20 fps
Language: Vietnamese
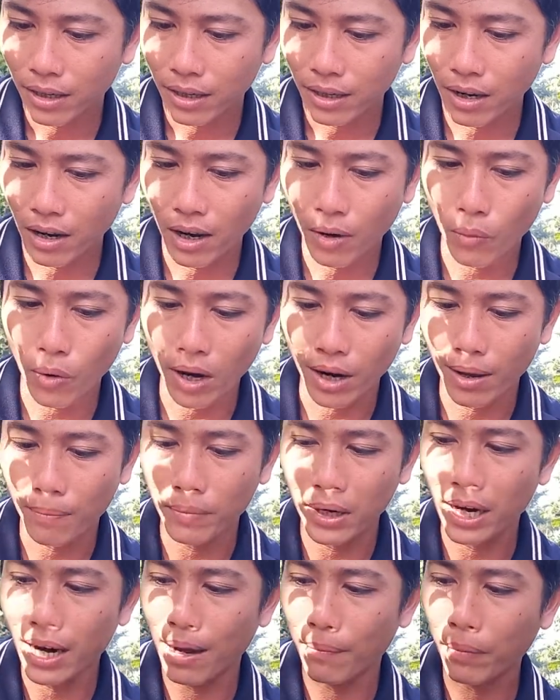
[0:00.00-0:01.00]
đó hoặc là
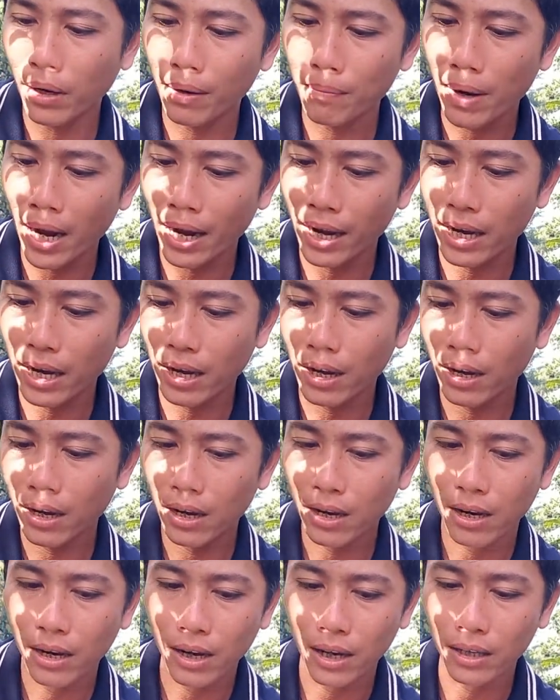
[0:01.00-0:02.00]
mình làm cái mai à,
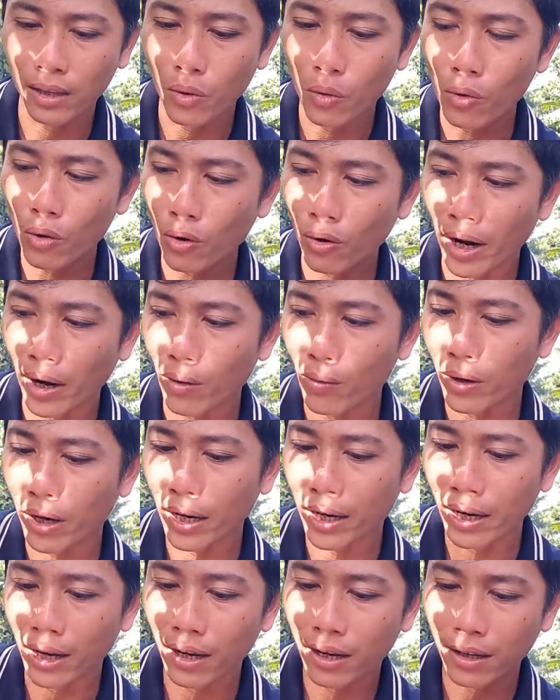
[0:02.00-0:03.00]
hình thú con này con
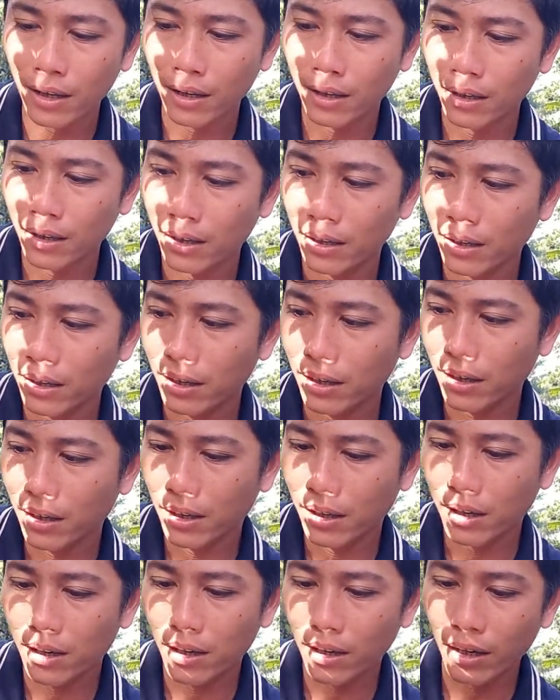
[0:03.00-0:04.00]
kia
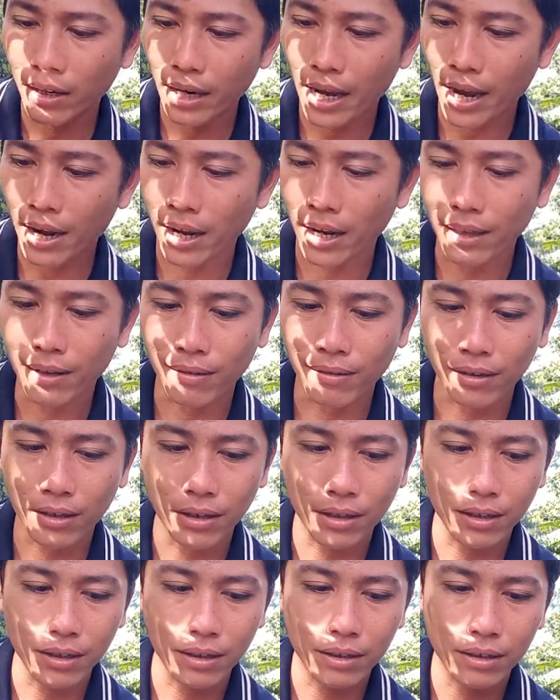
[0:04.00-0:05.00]
cái dáng này
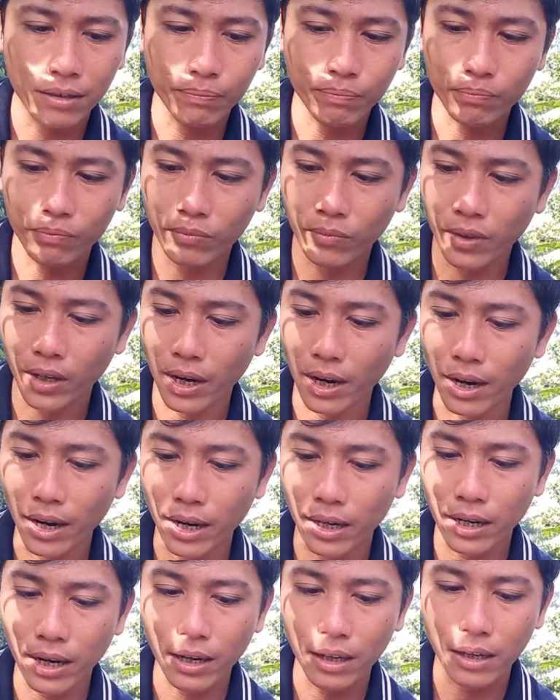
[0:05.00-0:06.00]
toàn nghĩ
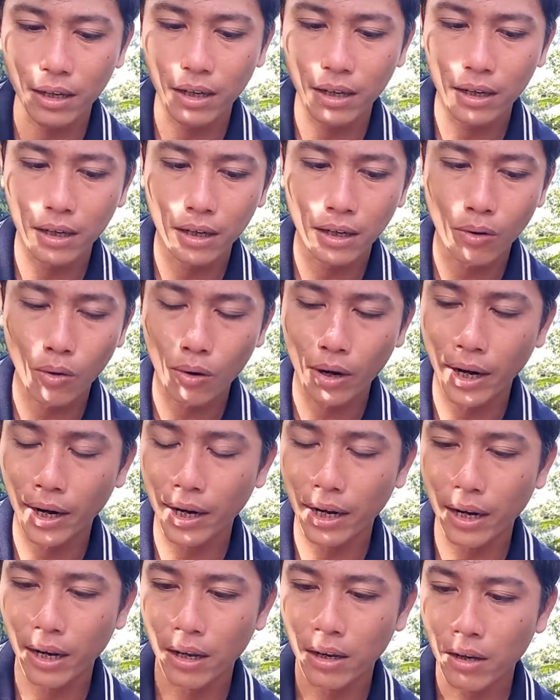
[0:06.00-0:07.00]
là chắc con
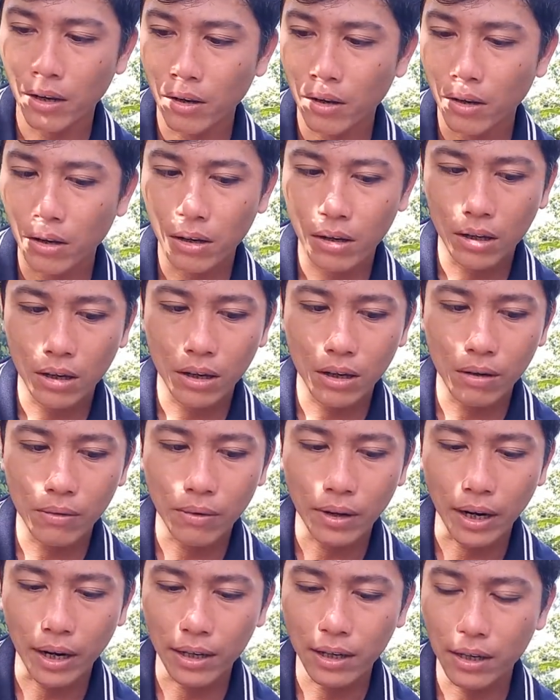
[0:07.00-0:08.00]
này có
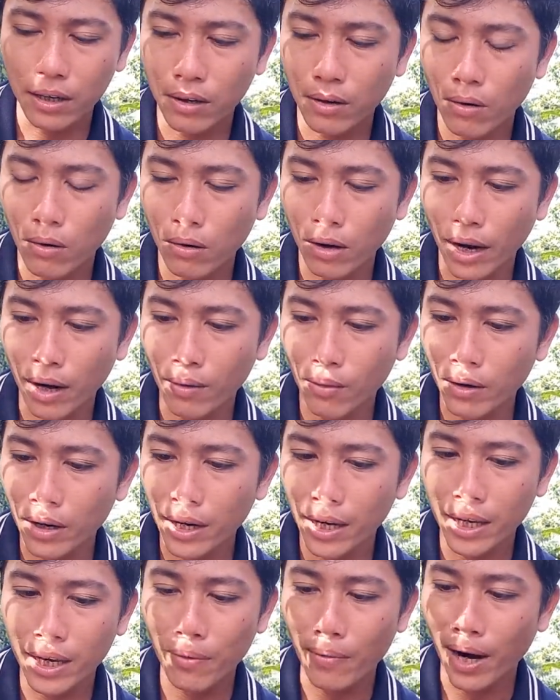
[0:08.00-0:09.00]
khoảng như con này con
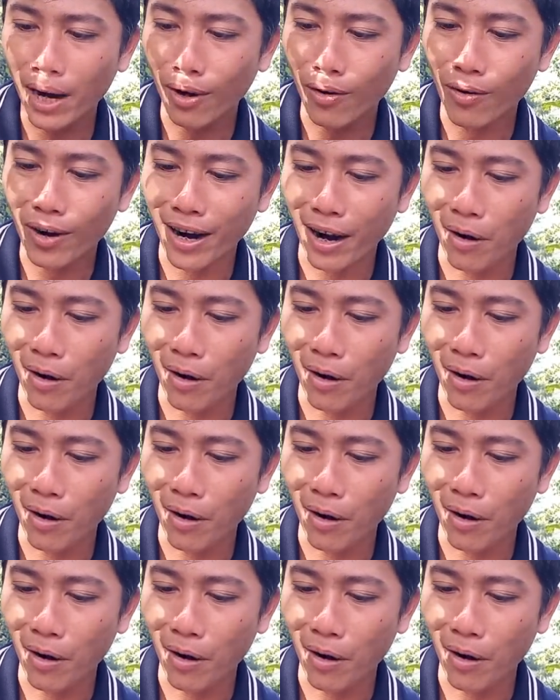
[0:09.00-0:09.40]
kia chứ mai là con